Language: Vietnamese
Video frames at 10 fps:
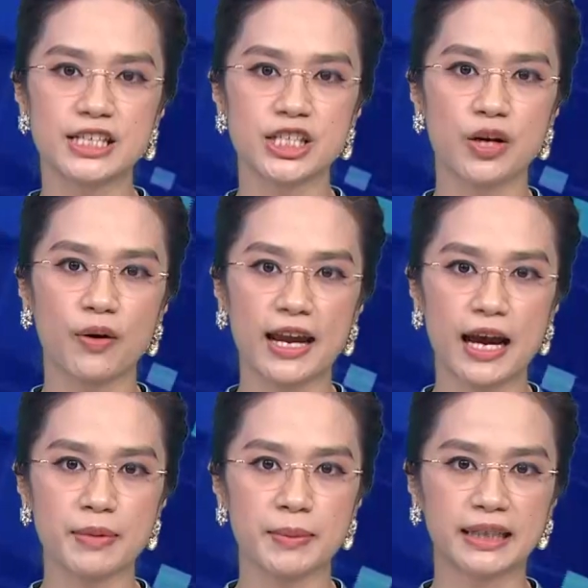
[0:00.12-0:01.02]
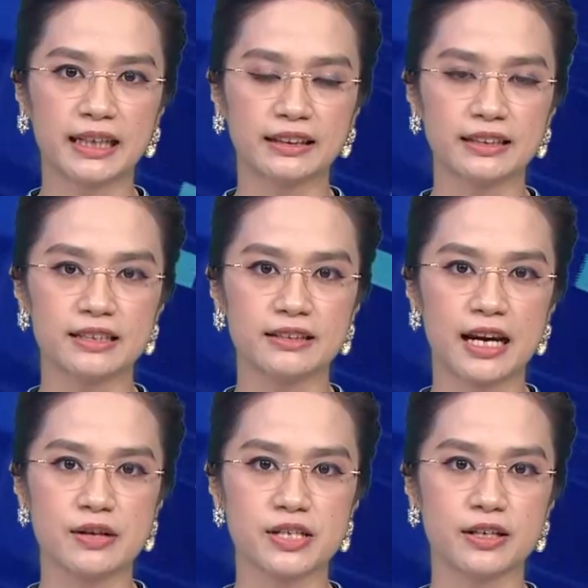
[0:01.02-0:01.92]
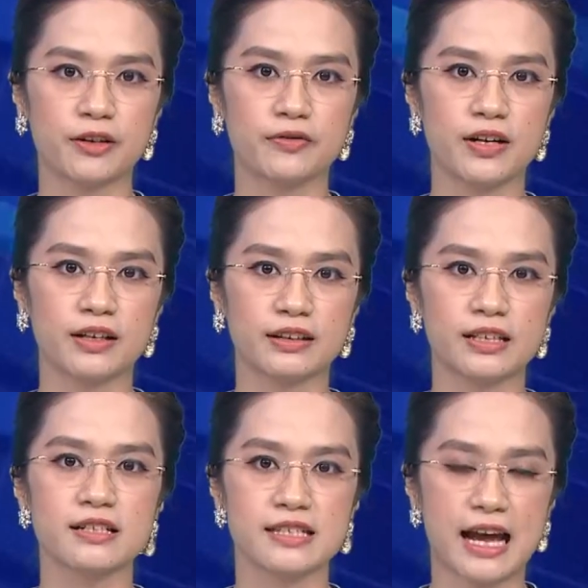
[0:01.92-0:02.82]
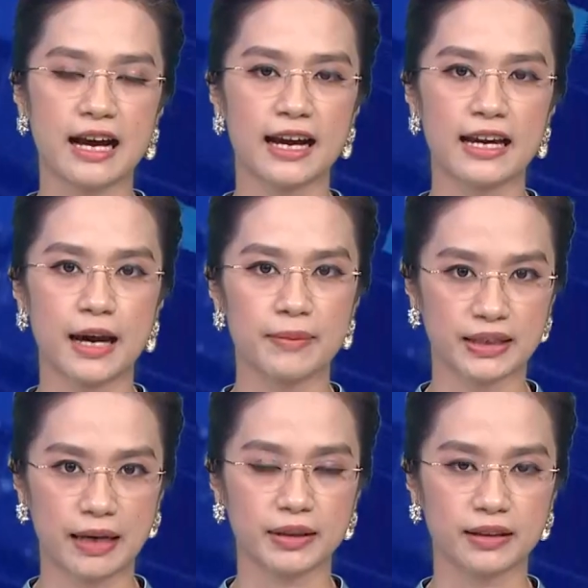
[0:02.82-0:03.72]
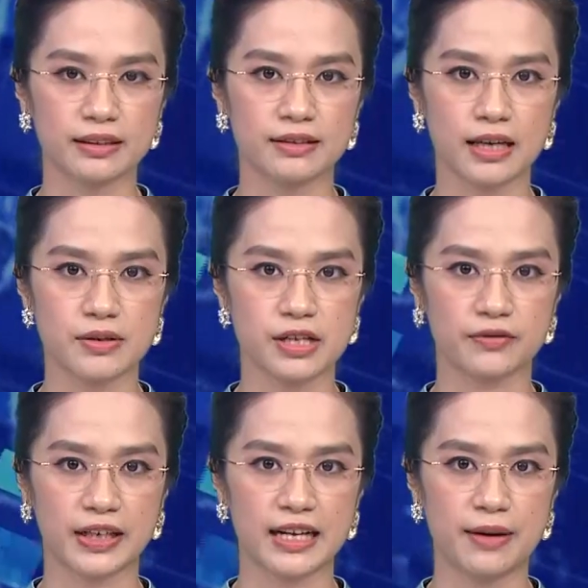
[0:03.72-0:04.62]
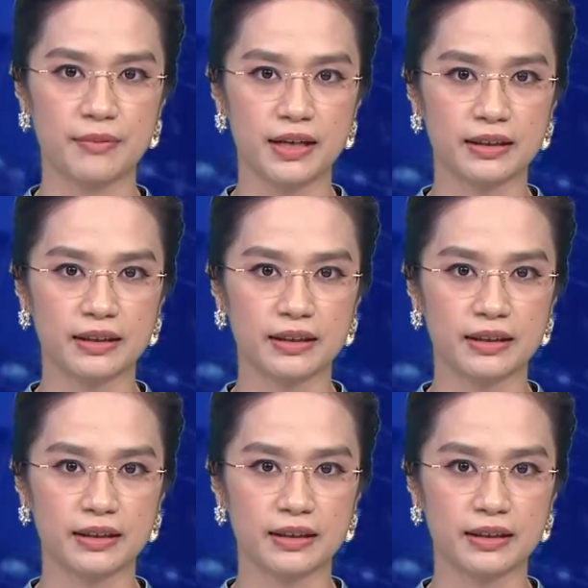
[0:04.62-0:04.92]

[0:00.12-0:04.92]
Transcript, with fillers: Chiều ngày 27 tháng 4 theo giờ địa phương, tức sáng ngày 28 tháng 4 theo giờ Việt Nam,